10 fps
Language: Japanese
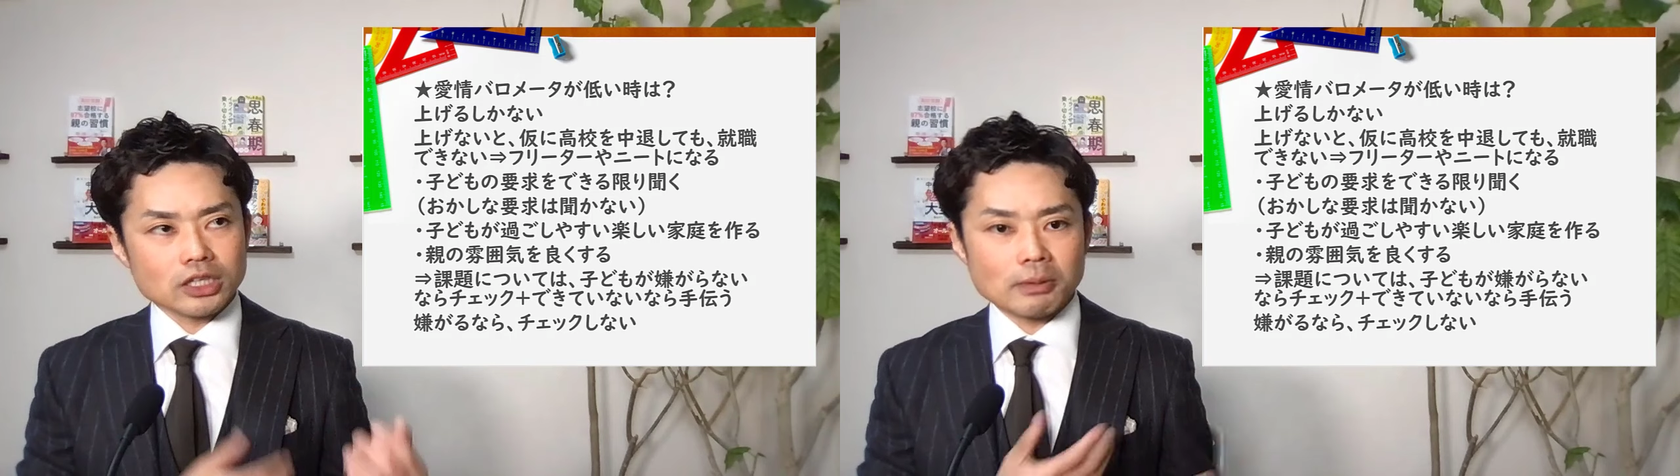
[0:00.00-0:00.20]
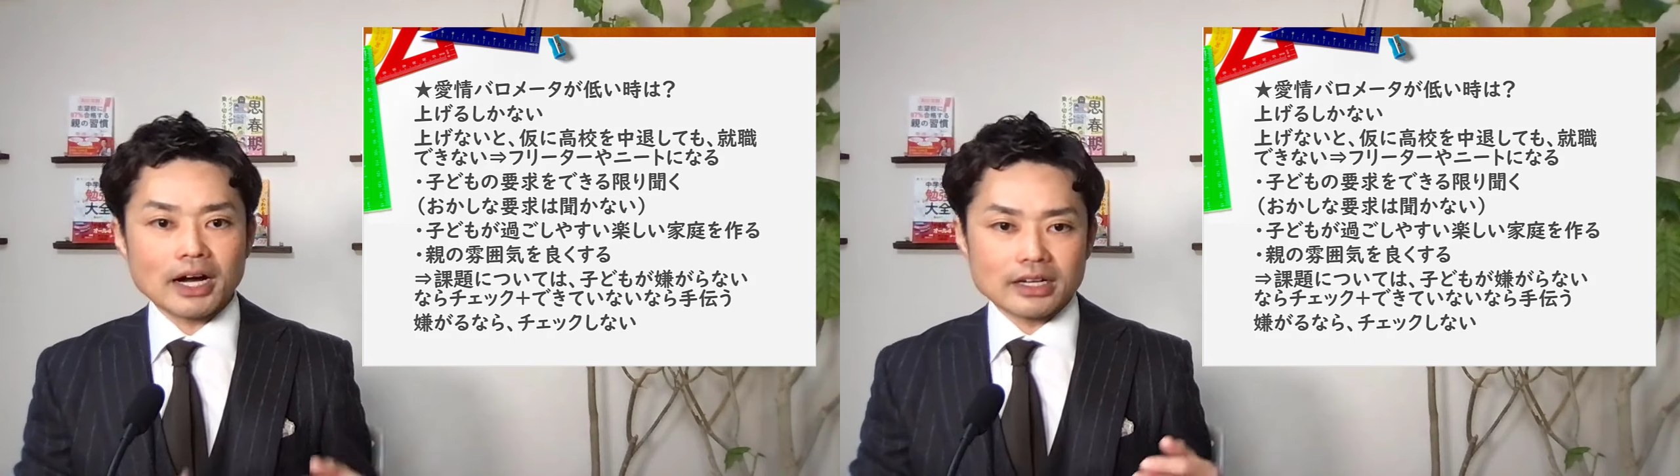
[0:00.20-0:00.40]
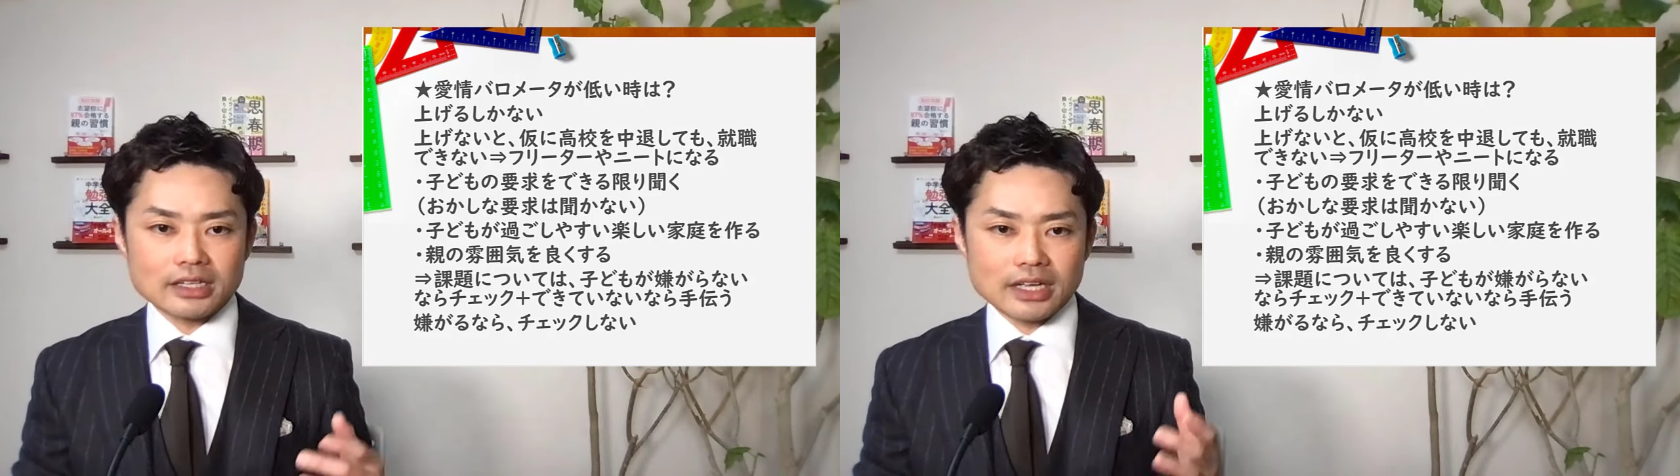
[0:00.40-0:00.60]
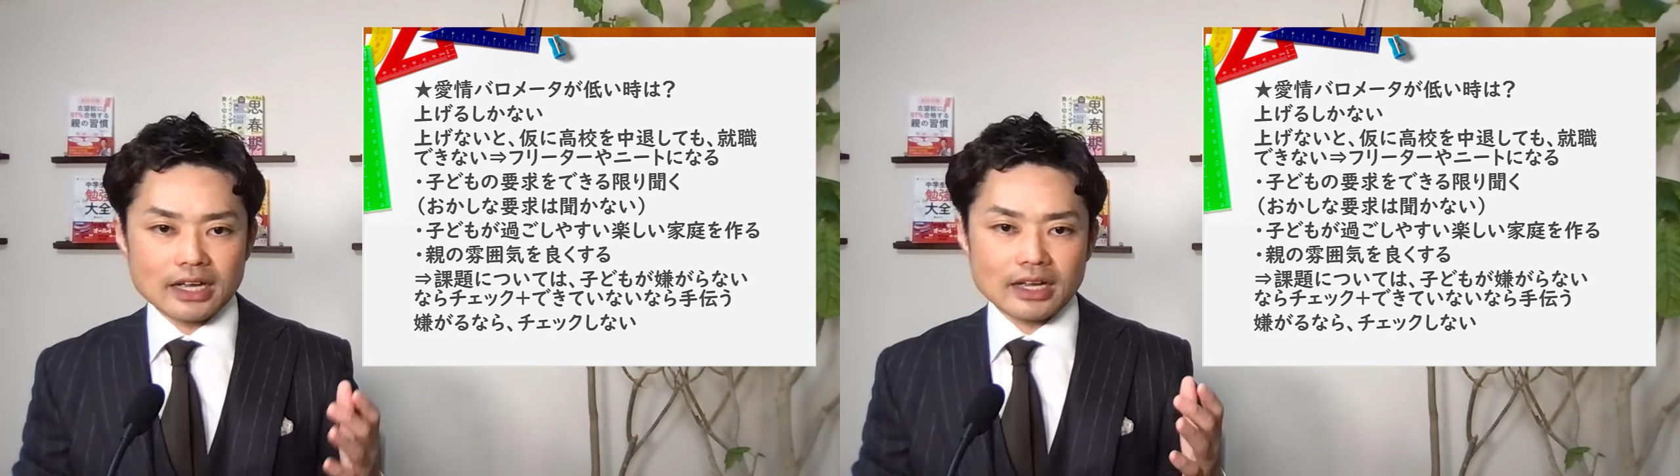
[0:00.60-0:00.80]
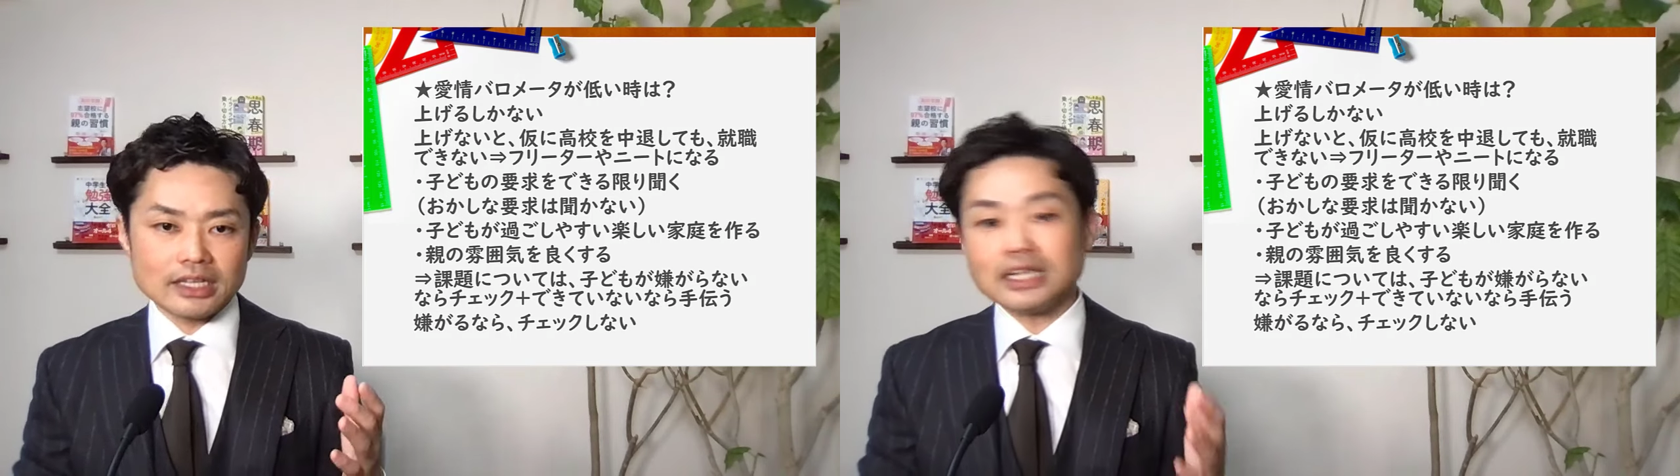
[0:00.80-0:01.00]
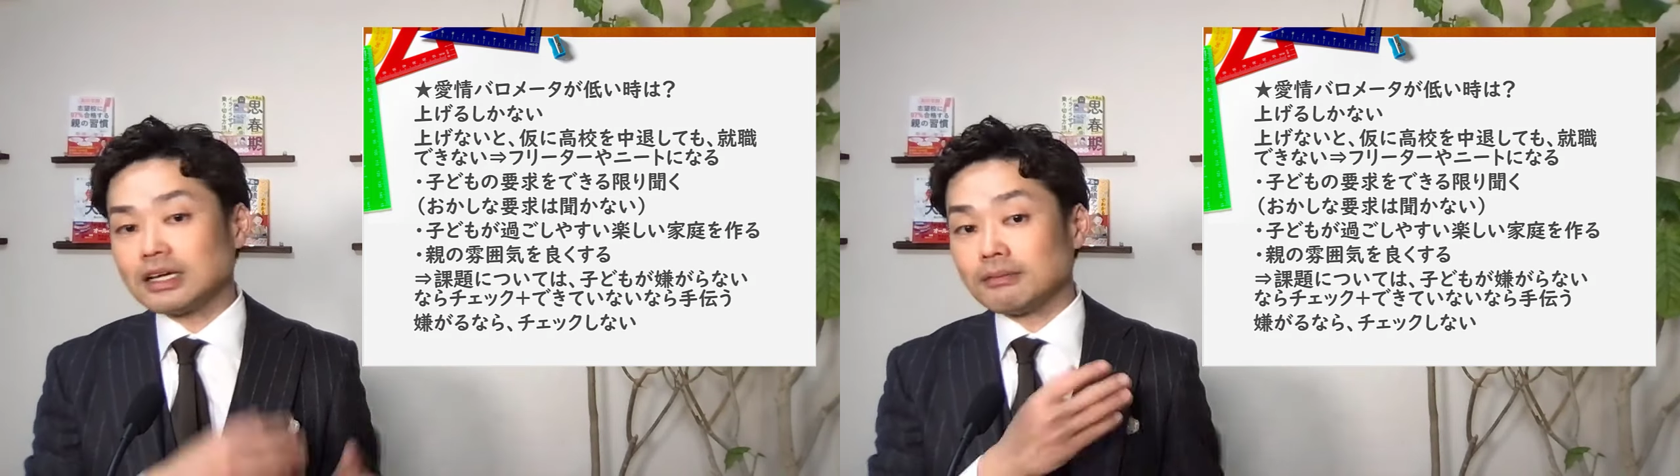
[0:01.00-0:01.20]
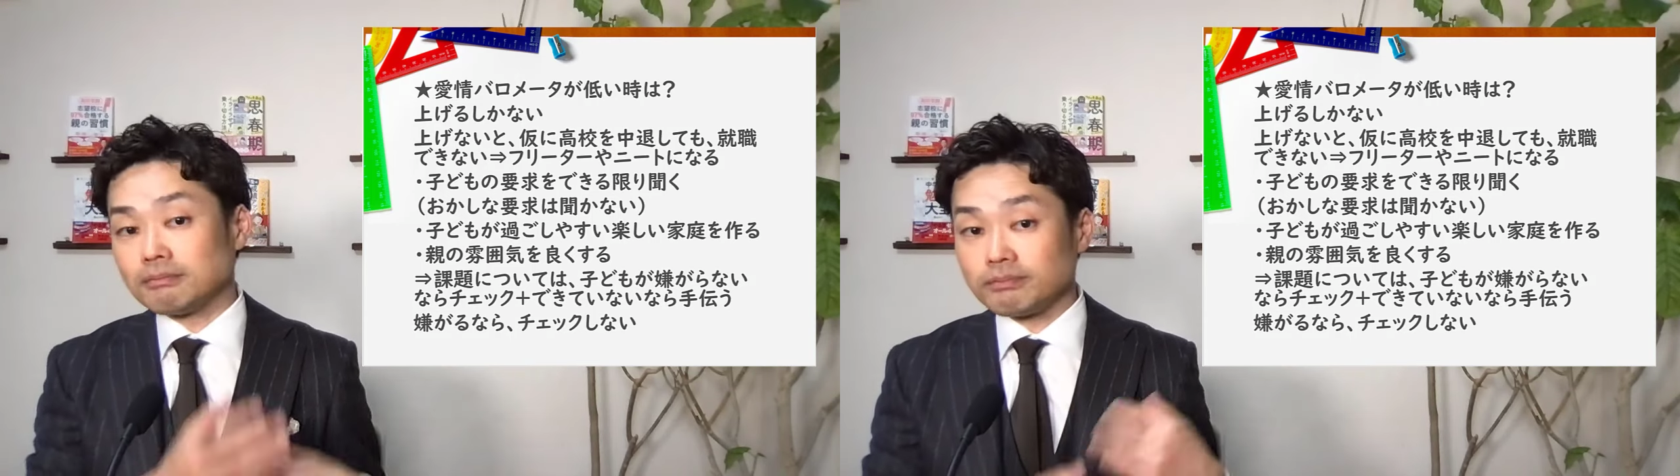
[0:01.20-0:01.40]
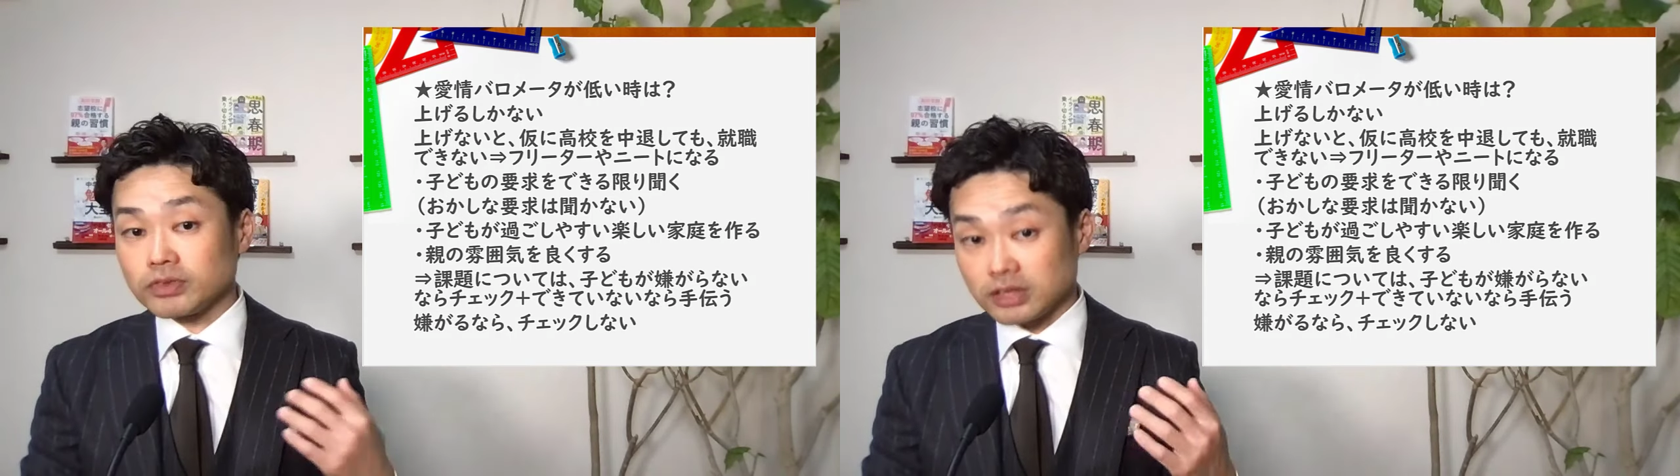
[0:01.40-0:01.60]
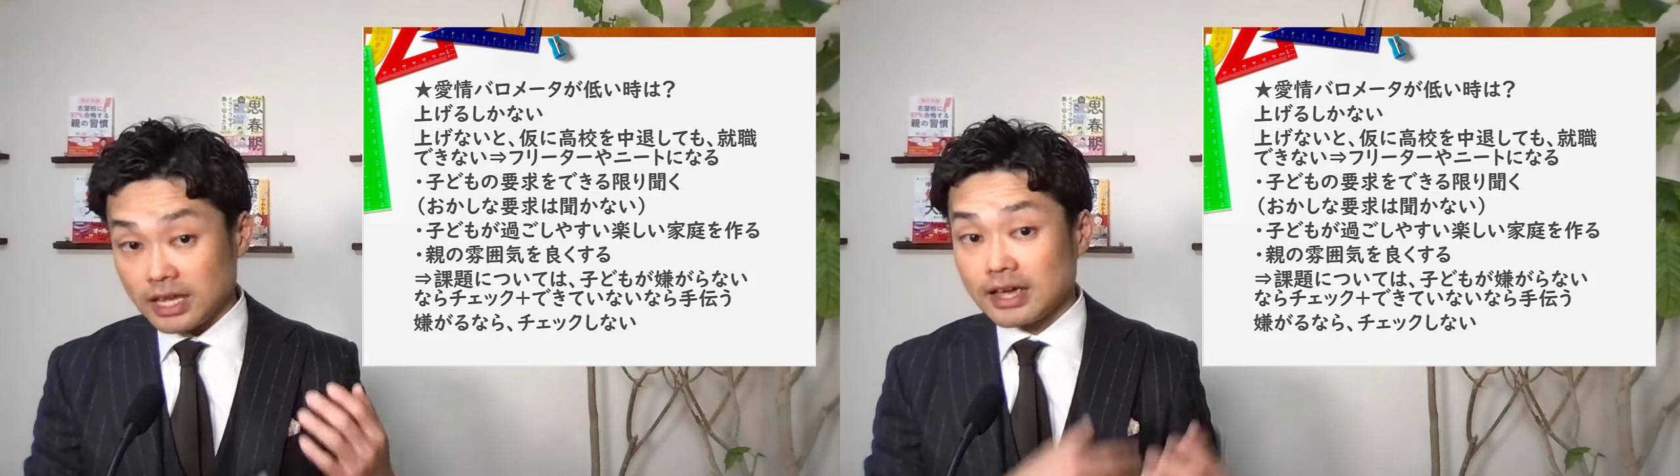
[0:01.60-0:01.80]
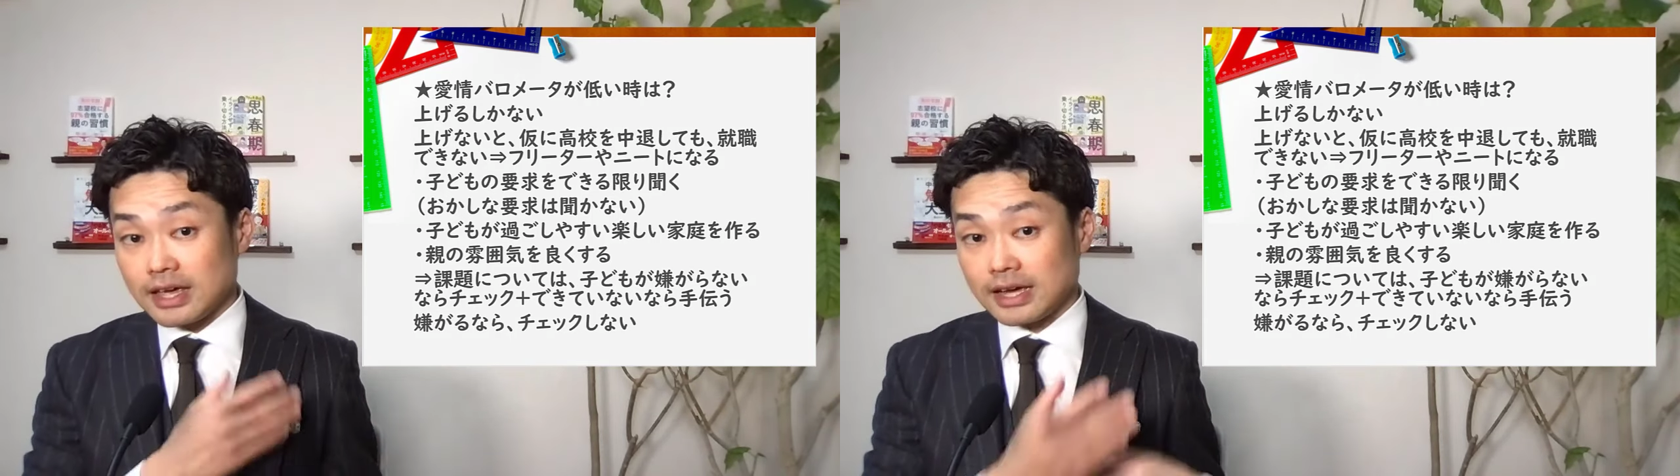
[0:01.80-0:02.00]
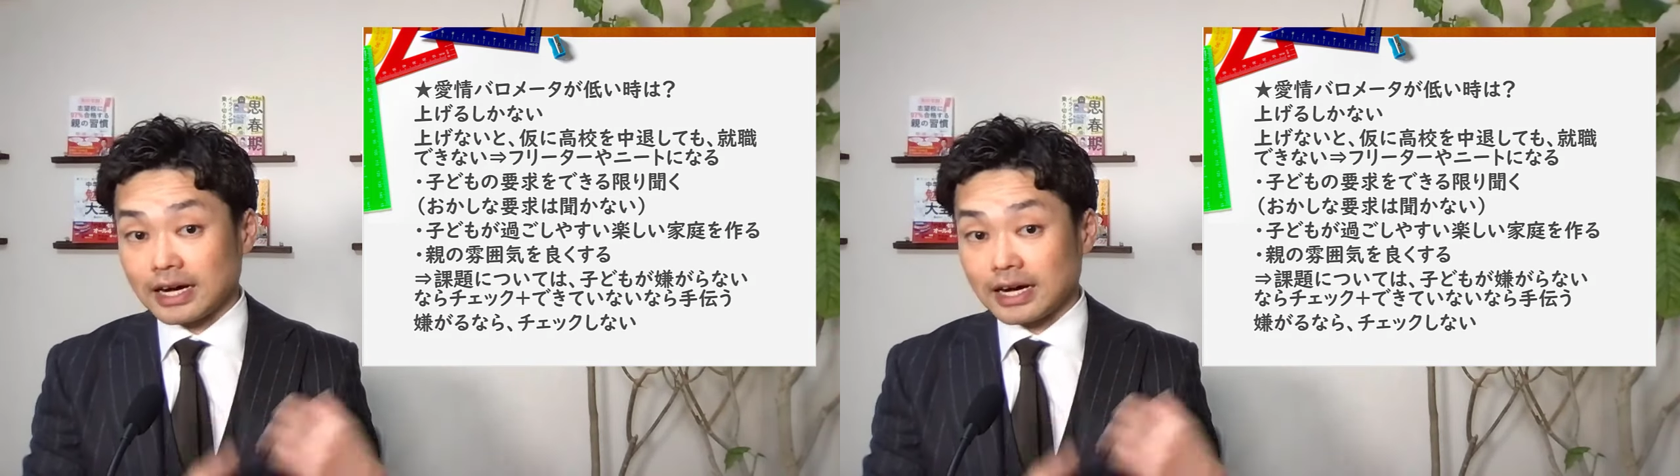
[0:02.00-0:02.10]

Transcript: ばかり、えー、嫌なね、